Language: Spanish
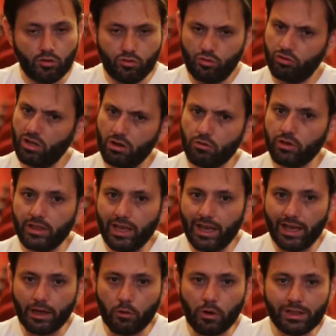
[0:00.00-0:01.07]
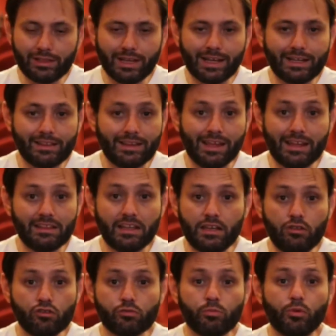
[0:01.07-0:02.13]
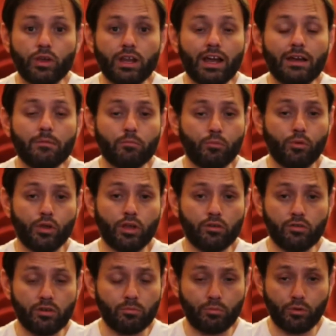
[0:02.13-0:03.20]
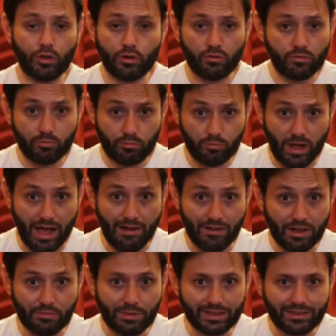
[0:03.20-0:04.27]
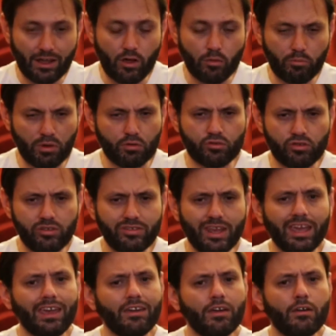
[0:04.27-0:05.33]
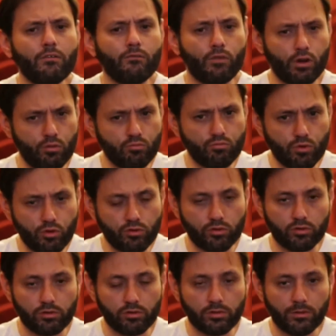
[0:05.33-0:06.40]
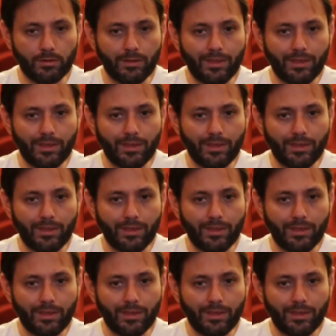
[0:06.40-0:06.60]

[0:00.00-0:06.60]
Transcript: No tengo idea de cuánta cantidad de niños pudiera, pudieron, pudieron haber matado, pero sí sé que fueron muchos.